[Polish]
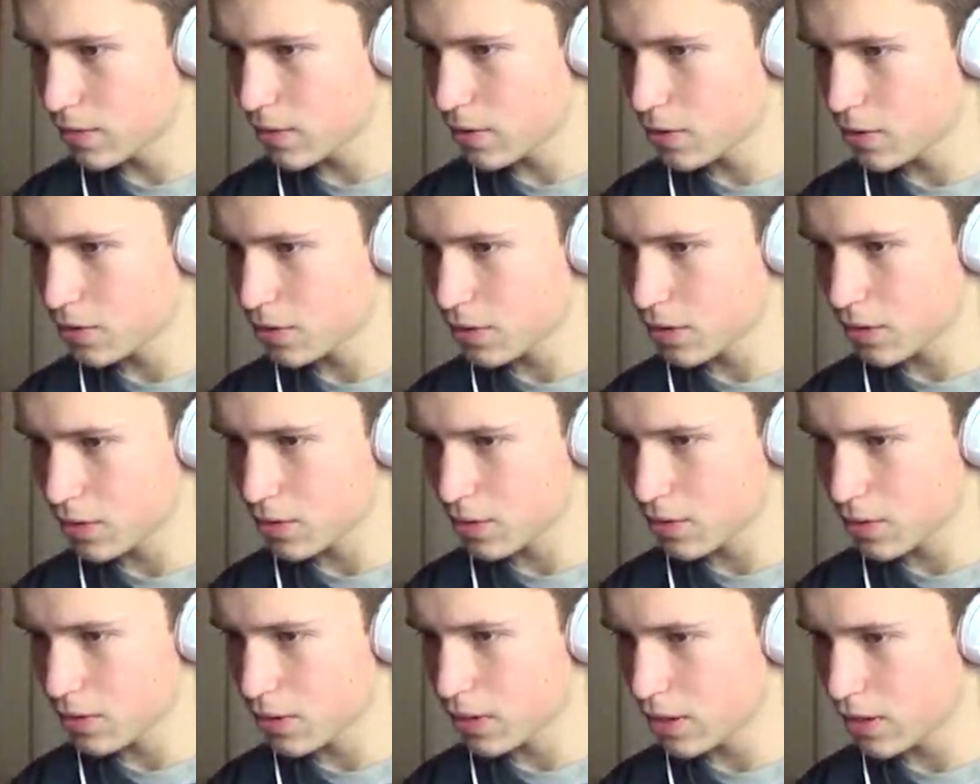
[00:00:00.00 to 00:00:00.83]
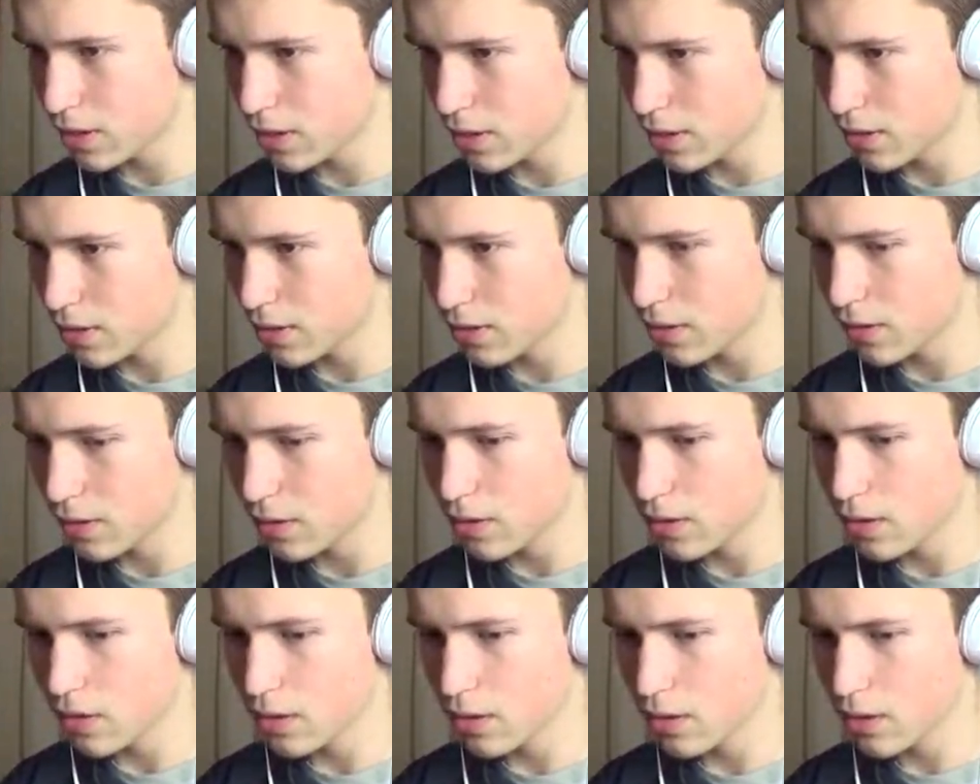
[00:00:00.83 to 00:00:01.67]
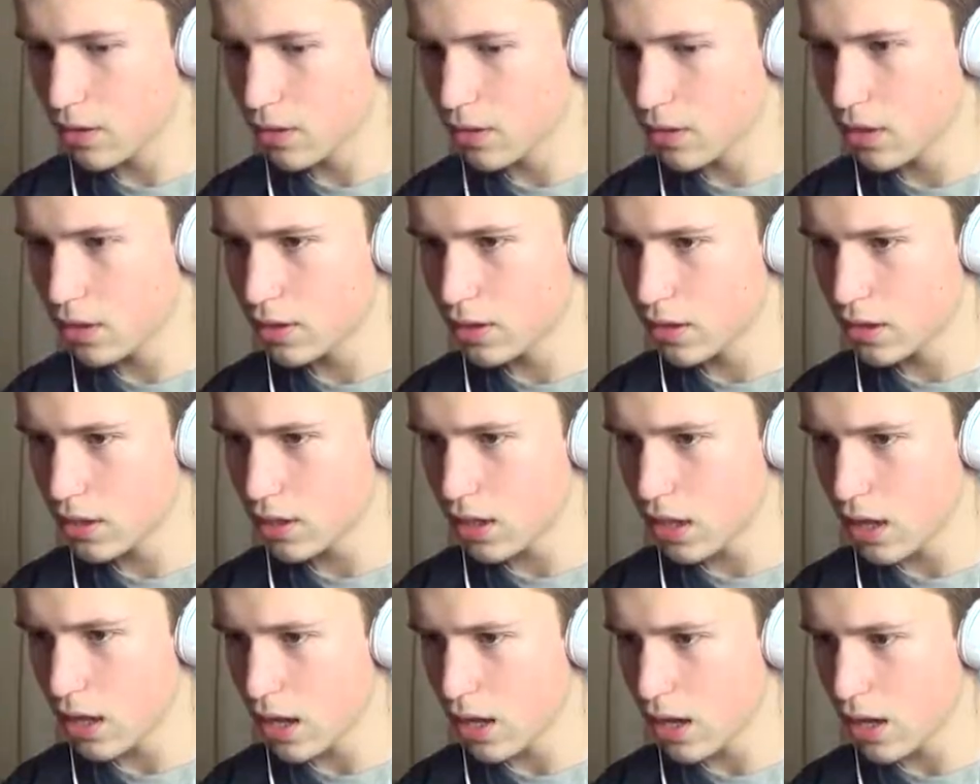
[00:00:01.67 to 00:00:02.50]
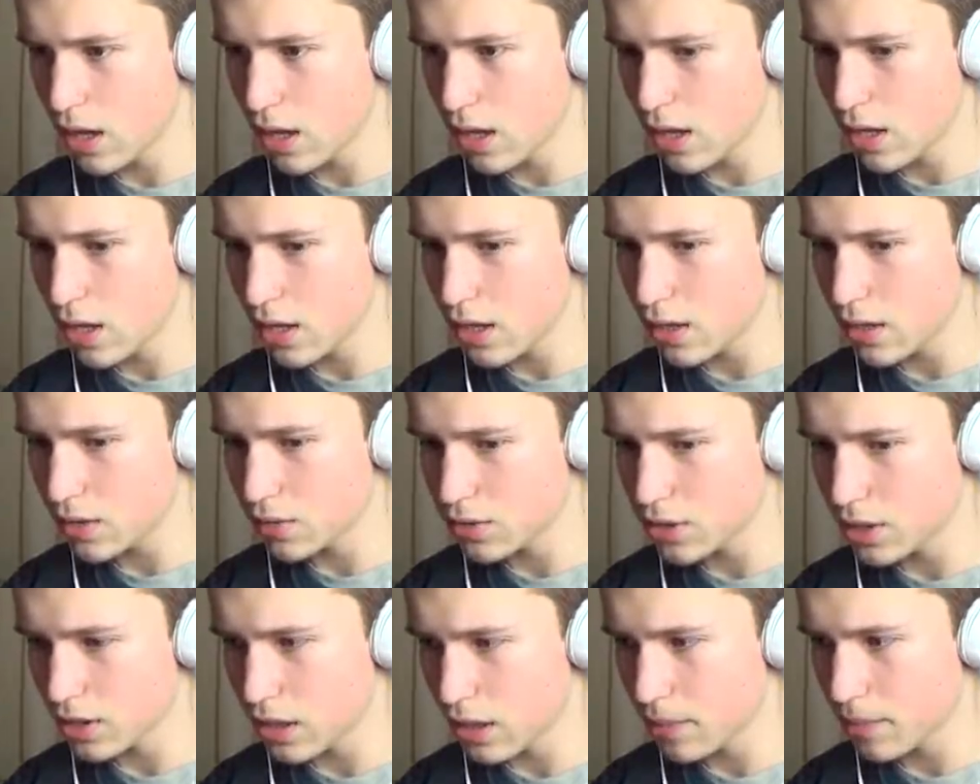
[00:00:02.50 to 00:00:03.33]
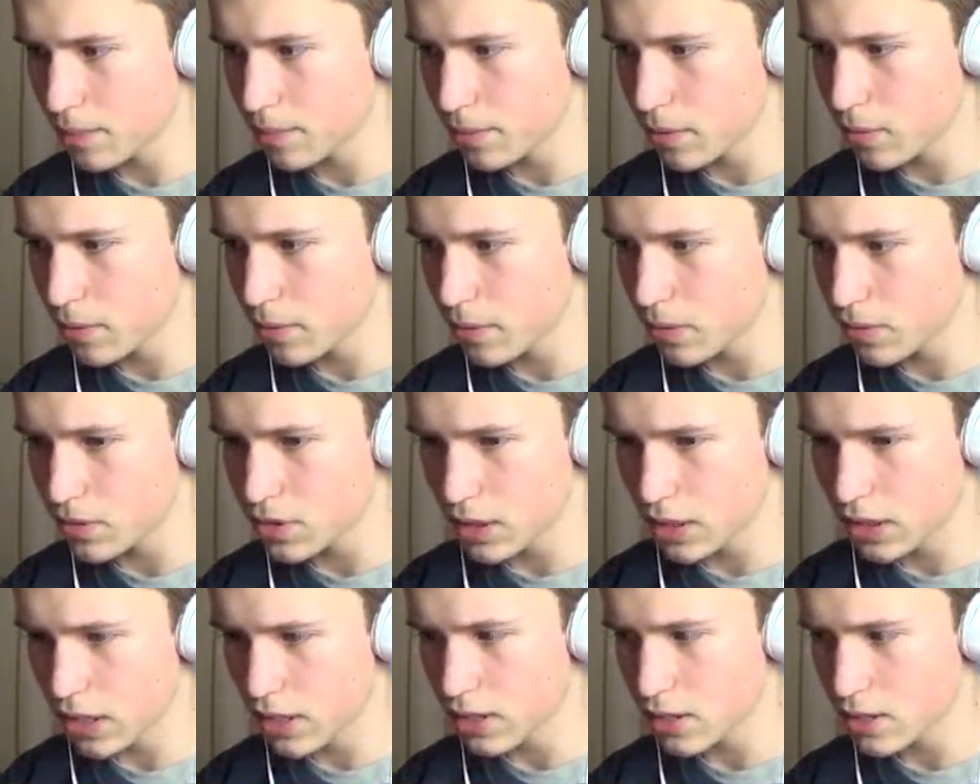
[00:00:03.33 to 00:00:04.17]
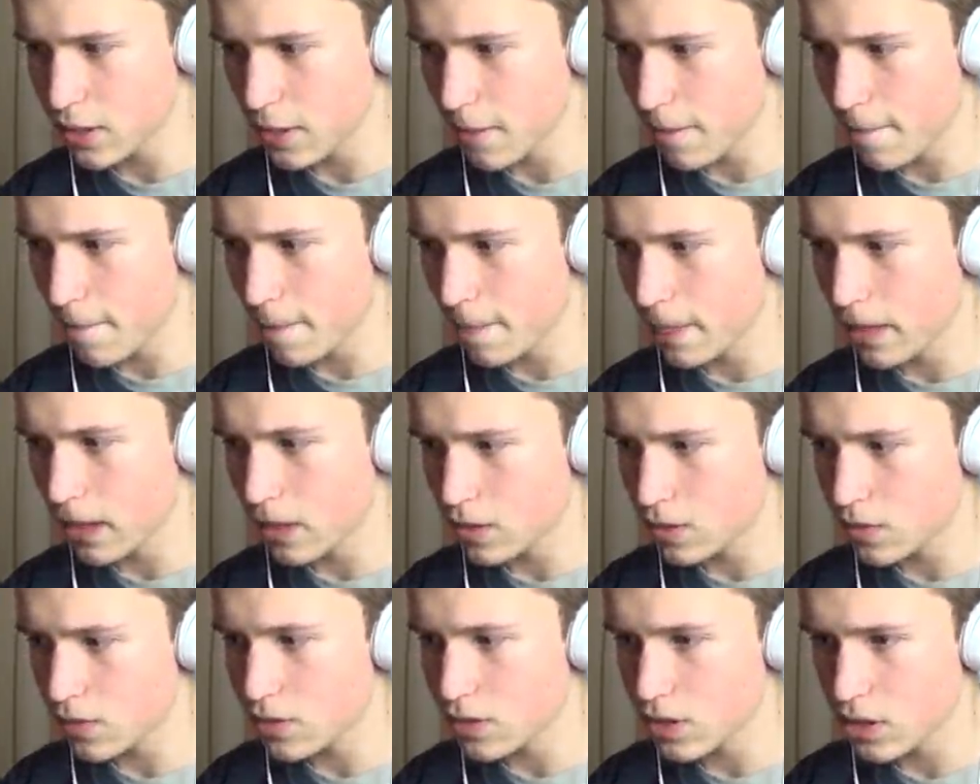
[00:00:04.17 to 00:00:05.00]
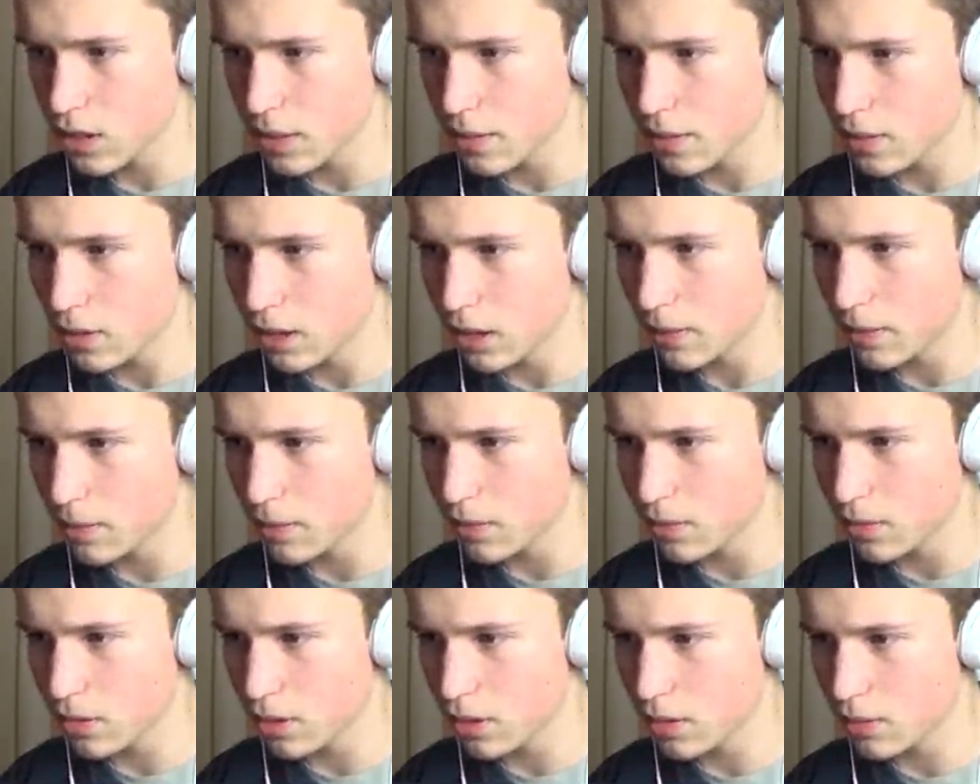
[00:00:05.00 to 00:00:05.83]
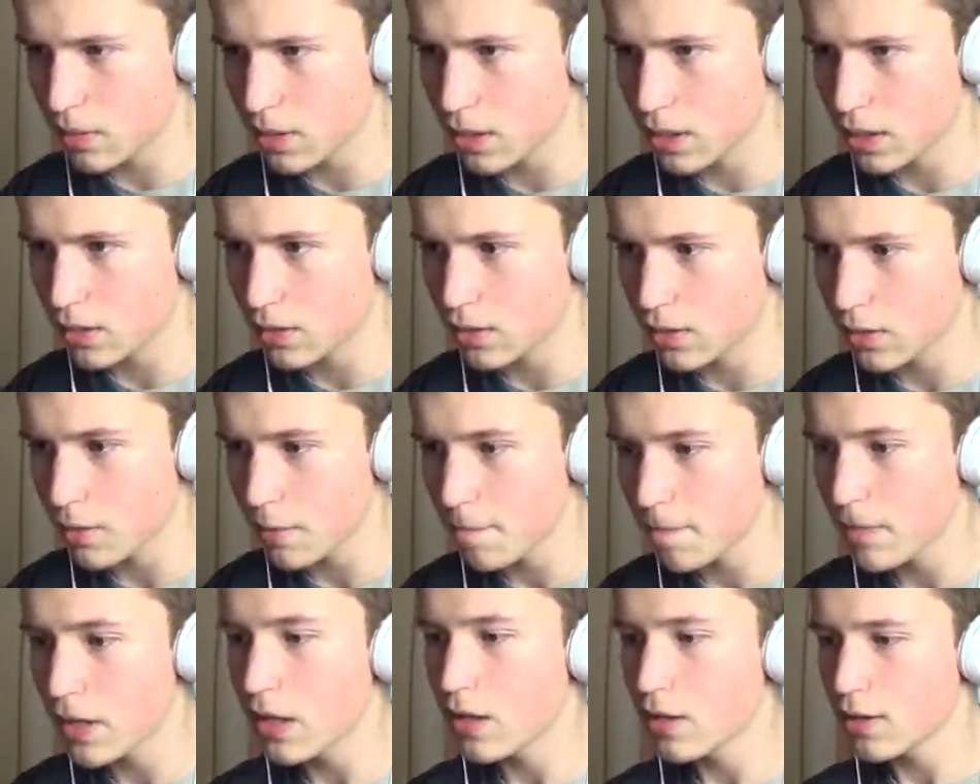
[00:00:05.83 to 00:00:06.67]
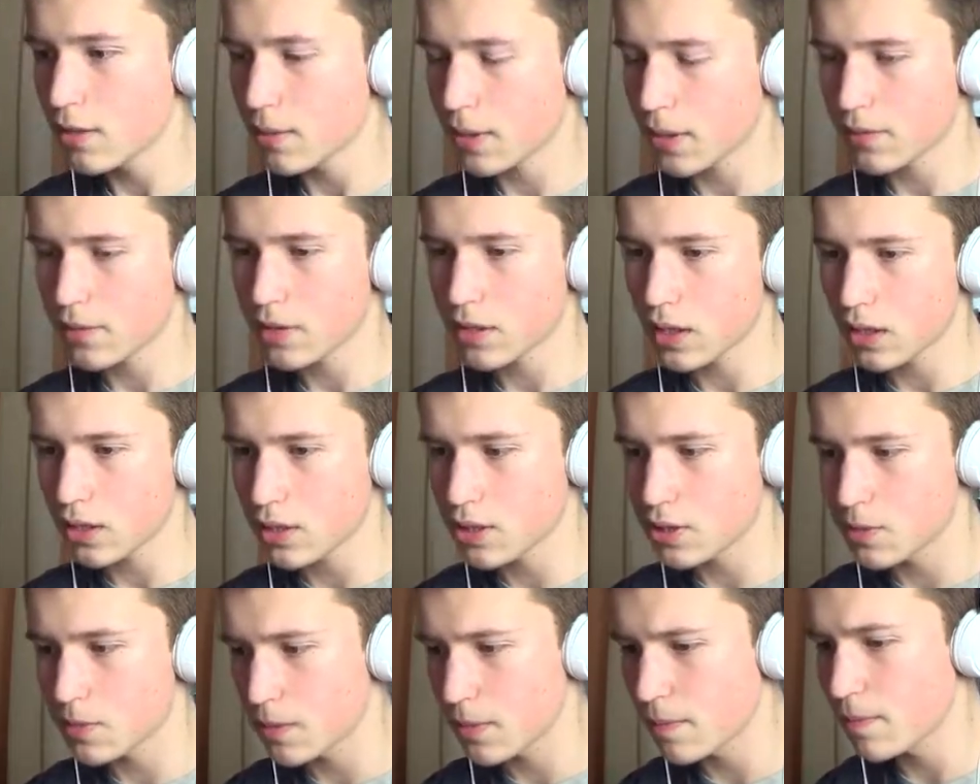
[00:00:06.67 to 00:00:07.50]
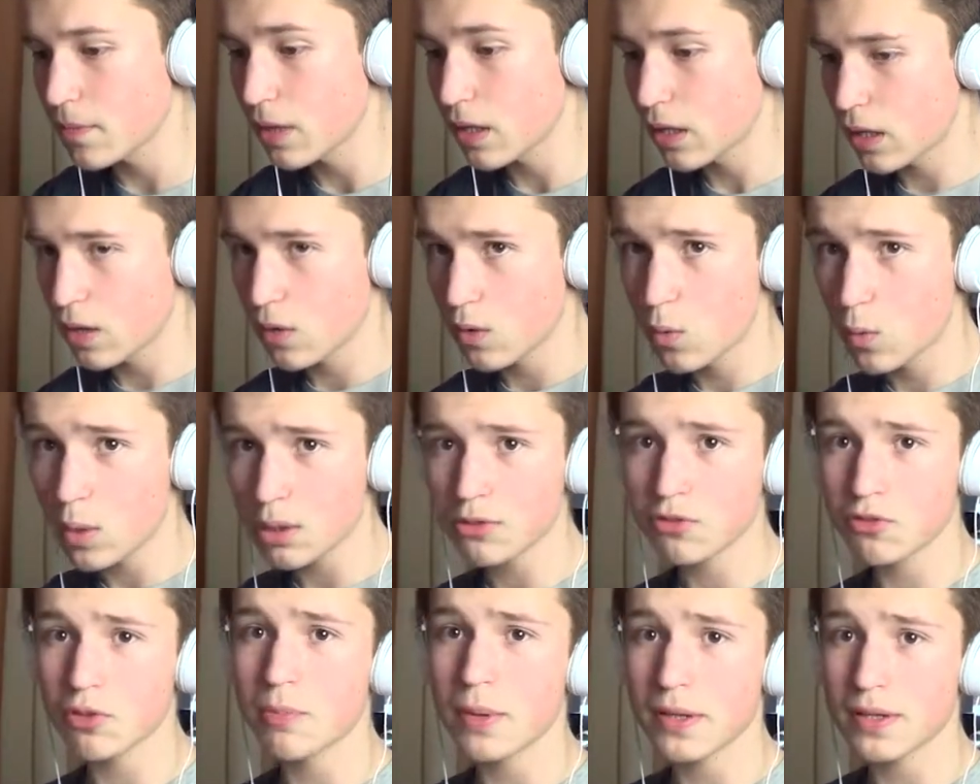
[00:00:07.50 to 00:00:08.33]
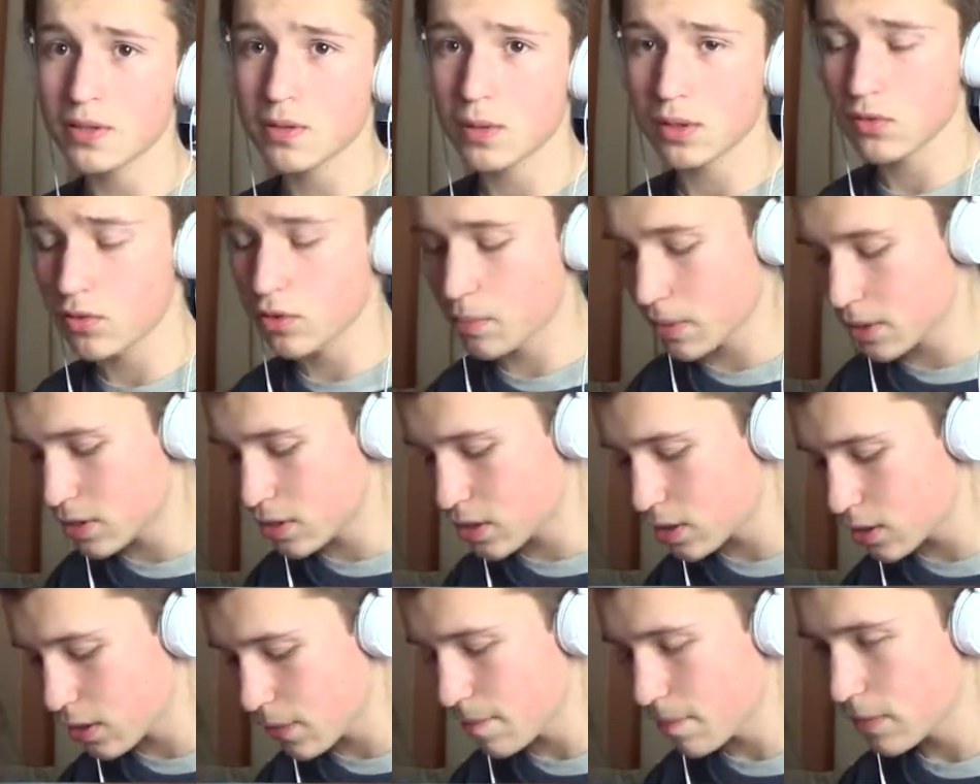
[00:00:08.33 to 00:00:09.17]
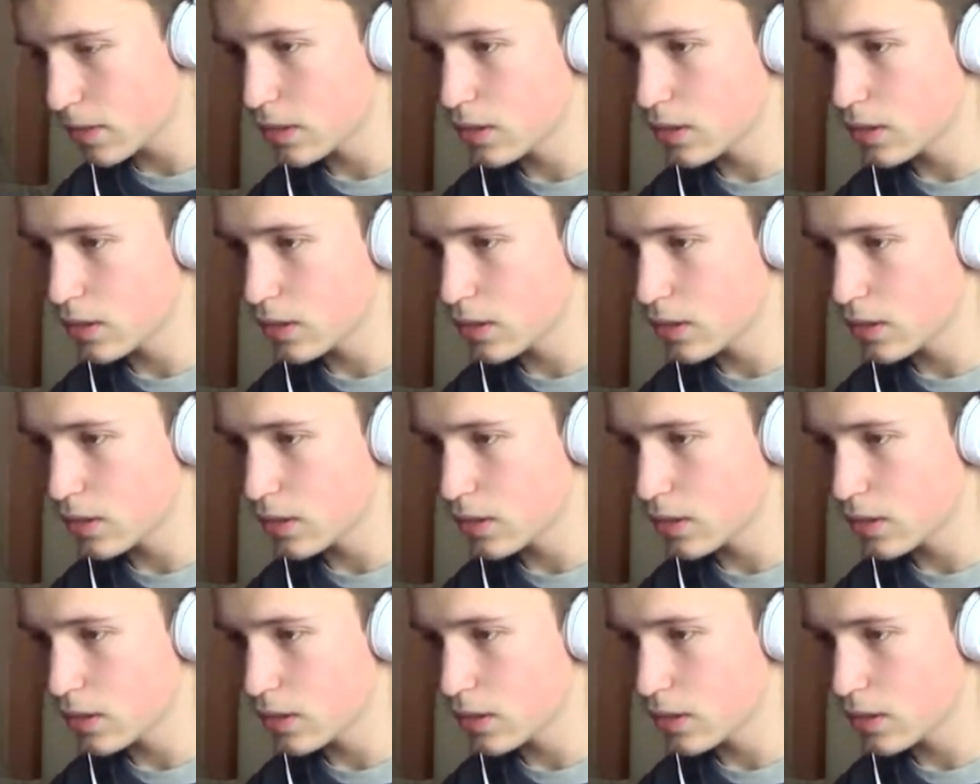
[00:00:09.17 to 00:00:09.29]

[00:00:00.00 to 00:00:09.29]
Chodź tutaj, kurde. Kolejny. Aha, uciekam, próbuję uciekać. Oczywiście nie mogę, bo mnie tutaj barkadują. Dobra, wygraliśmy. Łatwy, bardzo łatwy meczyk.